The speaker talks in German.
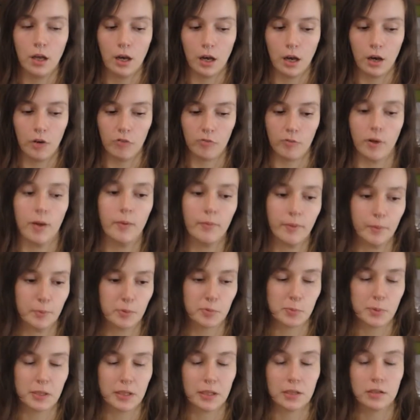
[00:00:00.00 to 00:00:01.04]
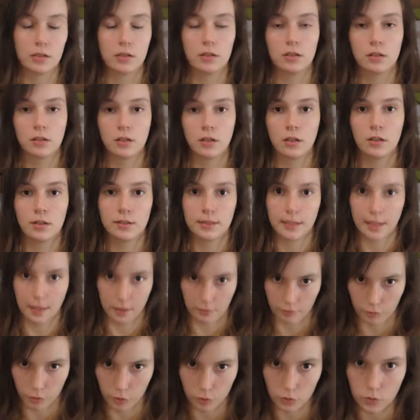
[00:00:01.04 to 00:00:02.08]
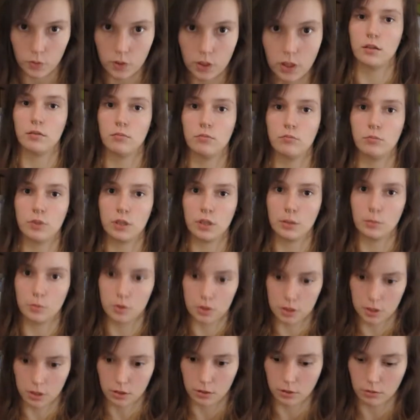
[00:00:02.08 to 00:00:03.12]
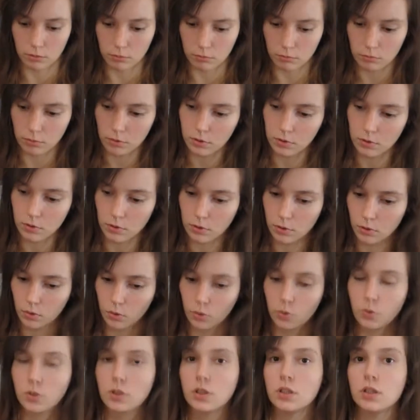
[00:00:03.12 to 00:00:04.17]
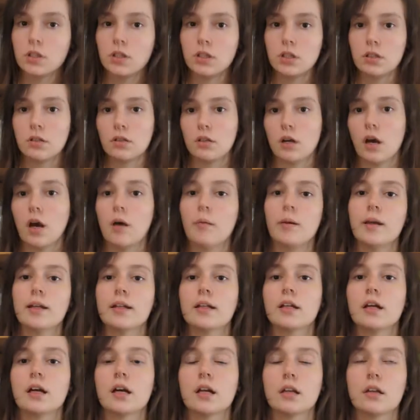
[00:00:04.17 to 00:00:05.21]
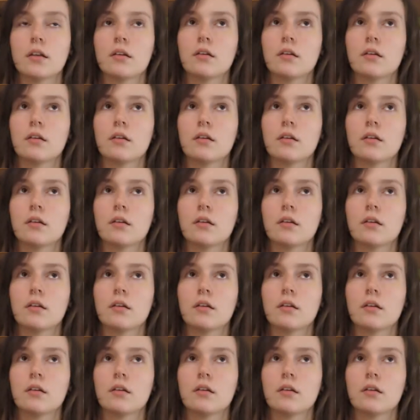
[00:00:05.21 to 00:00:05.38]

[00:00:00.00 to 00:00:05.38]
auf meinem Webspace, der dann funktioniert, mit dem ich dann routiniert arbeiten kann